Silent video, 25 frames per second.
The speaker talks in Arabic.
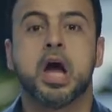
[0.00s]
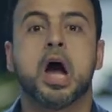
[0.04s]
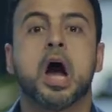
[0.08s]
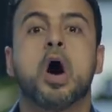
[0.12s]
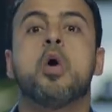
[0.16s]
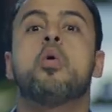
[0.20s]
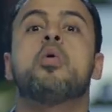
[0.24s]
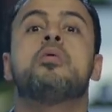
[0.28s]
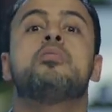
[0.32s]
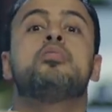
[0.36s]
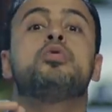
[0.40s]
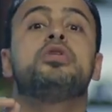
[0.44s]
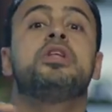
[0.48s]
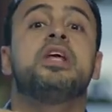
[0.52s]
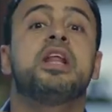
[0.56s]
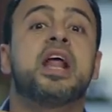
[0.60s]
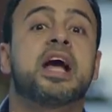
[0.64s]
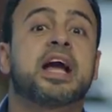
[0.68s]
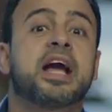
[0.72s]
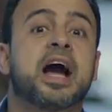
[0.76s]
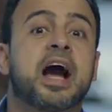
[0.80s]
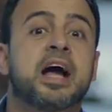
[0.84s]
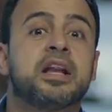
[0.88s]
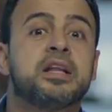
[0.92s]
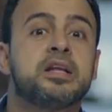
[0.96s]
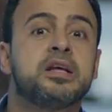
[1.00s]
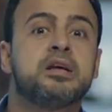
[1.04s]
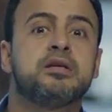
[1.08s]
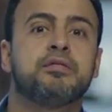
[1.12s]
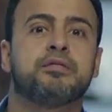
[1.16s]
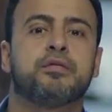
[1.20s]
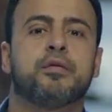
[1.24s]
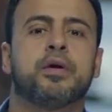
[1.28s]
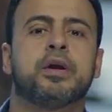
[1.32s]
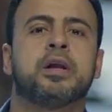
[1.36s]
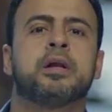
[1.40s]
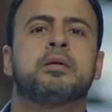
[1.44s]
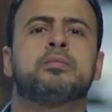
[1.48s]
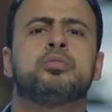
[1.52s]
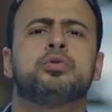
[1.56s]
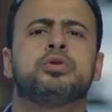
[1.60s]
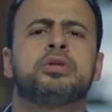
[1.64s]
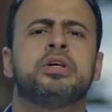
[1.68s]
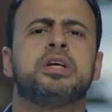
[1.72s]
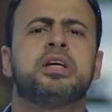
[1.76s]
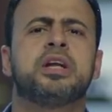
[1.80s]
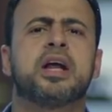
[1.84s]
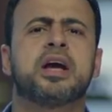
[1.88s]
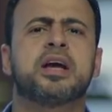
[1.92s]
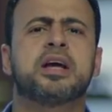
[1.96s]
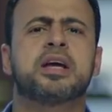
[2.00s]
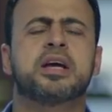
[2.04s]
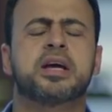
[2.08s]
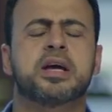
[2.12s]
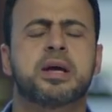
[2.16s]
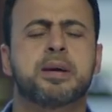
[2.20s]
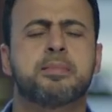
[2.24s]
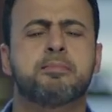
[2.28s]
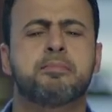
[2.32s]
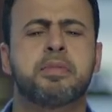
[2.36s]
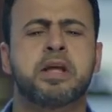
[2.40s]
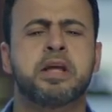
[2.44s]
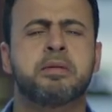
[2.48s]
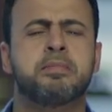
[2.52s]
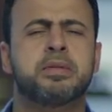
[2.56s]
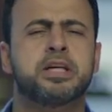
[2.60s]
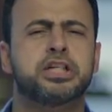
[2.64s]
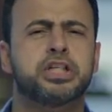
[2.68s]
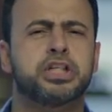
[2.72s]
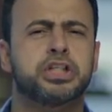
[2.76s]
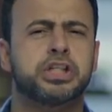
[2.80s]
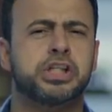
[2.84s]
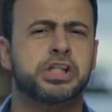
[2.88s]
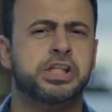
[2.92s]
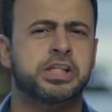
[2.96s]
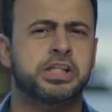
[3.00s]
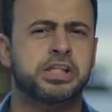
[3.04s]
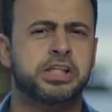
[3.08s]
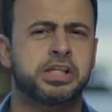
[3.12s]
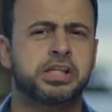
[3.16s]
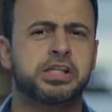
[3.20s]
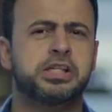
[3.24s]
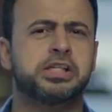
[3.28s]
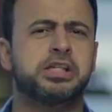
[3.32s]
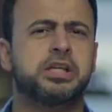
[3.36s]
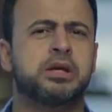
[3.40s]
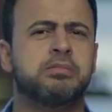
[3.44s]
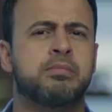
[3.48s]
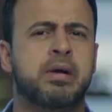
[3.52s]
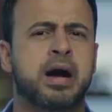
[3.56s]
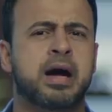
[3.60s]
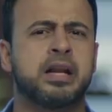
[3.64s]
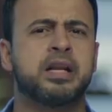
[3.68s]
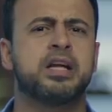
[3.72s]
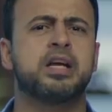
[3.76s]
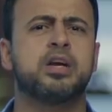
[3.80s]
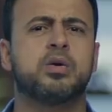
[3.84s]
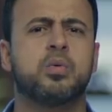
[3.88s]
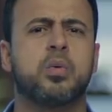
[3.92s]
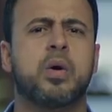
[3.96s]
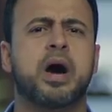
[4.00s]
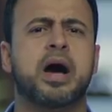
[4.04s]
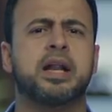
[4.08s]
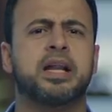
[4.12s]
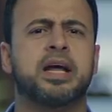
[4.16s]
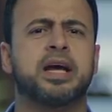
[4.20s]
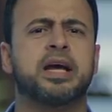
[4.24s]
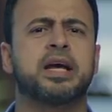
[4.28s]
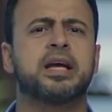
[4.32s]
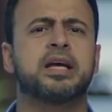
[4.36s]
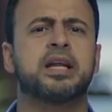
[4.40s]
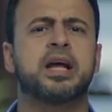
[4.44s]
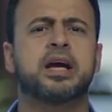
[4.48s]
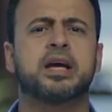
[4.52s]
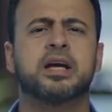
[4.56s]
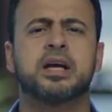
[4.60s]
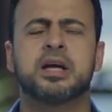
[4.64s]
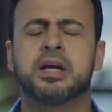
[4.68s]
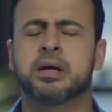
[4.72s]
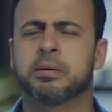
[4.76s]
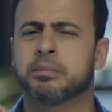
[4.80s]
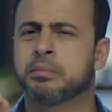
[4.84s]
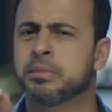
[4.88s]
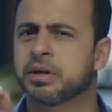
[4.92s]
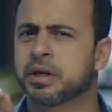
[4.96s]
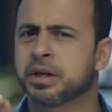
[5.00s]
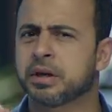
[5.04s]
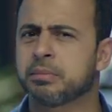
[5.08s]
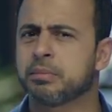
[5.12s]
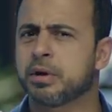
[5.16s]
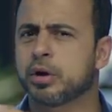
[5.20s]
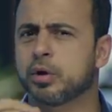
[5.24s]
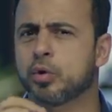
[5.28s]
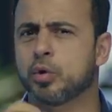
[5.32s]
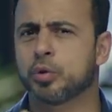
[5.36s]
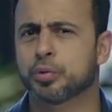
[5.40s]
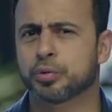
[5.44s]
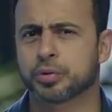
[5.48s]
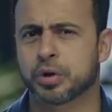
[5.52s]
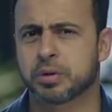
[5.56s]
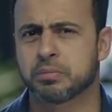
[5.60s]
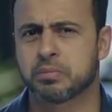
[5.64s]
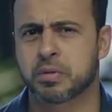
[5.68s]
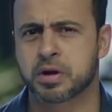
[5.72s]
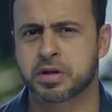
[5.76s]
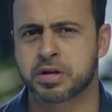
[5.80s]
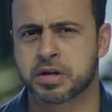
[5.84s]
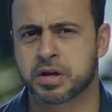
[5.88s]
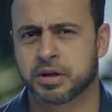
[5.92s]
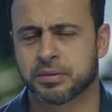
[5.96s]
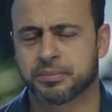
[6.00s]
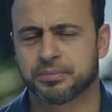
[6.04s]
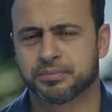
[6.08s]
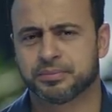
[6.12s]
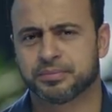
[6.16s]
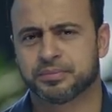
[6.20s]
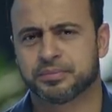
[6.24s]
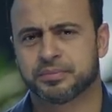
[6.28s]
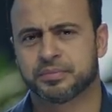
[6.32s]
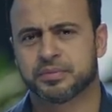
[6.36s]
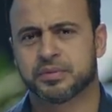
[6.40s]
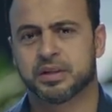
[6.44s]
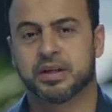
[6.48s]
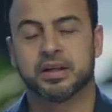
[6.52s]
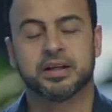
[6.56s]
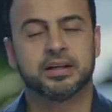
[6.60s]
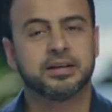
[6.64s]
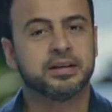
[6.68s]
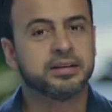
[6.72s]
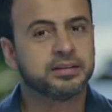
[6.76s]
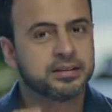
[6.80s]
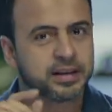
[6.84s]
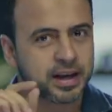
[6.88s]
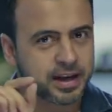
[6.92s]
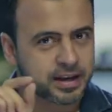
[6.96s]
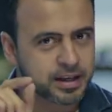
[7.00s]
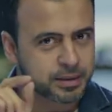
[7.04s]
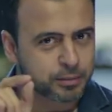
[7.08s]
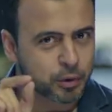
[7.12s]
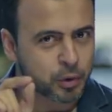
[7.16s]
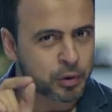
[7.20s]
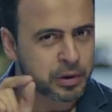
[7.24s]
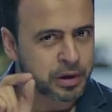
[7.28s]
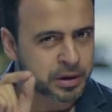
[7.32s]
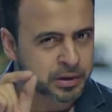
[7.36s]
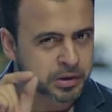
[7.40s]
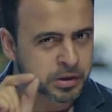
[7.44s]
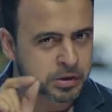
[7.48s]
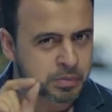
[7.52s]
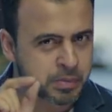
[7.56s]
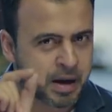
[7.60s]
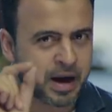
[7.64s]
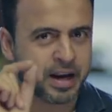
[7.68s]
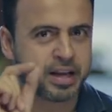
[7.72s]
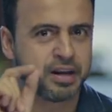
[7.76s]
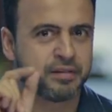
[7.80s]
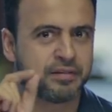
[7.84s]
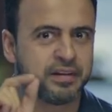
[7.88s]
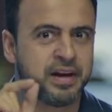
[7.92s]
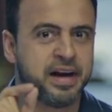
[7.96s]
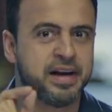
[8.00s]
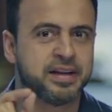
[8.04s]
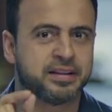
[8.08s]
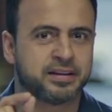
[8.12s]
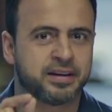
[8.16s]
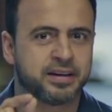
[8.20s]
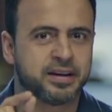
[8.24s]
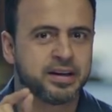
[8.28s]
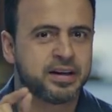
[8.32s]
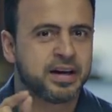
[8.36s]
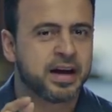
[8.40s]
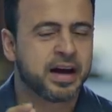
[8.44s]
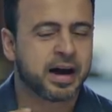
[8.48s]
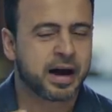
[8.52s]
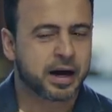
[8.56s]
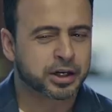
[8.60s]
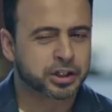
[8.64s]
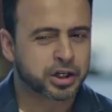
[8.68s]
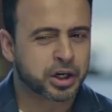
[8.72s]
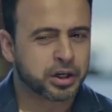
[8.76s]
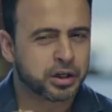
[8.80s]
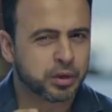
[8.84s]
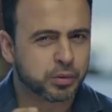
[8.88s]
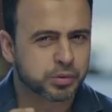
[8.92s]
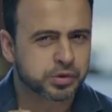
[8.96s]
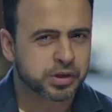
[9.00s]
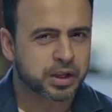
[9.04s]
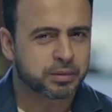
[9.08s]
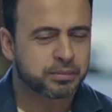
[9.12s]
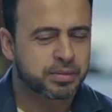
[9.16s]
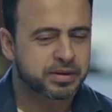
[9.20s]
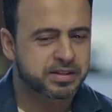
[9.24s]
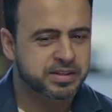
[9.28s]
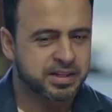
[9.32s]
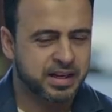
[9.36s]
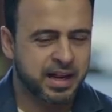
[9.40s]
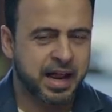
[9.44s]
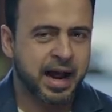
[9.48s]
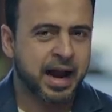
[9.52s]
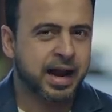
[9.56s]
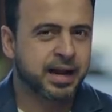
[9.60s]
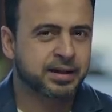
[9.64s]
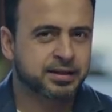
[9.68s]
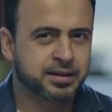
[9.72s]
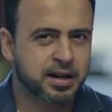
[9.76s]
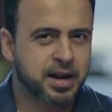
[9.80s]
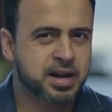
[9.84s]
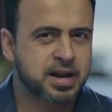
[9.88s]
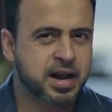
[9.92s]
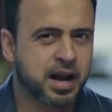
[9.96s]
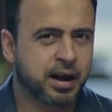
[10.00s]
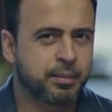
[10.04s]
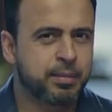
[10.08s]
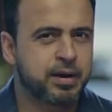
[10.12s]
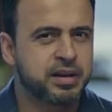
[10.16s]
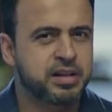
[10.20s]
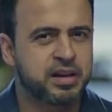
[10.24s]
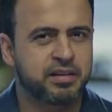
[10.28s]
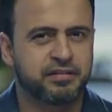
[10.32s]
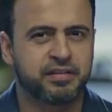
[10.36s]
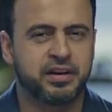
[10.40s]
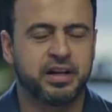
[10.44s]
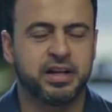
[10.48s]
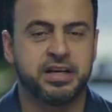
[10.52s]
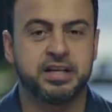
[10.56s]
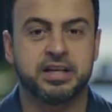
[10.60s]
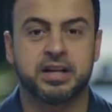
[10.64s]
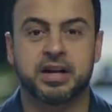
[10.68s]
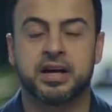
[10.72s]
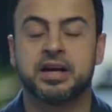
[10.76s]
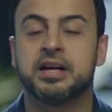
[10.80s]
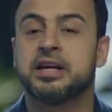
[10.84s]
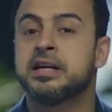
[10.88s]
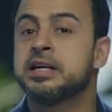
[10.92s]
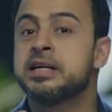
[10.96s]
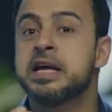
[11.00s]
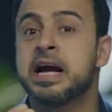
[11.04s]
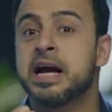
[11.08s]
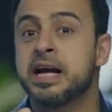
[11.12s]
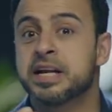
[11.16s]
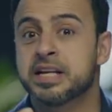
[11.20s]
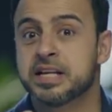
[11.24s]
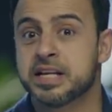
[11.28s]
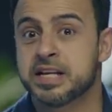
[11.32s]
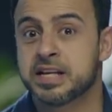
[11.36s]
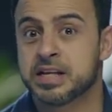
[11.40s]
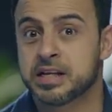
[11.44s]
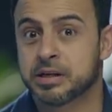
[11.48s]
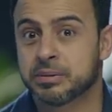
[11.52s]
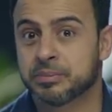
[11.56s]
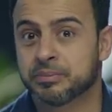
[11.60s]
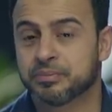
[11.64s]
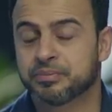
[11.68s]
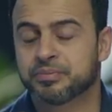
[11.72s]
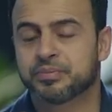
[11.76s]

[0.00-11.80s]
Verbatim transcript: هو مديرك عنيف ولا مديرك بيمشي السيستم عليك وعلى غيرك من غير ما يخر الميه تاني بقول لك اسمح لي في الحته دي عشان نوصل بس لحاجه تريح بالنا في الحيره يعني ايه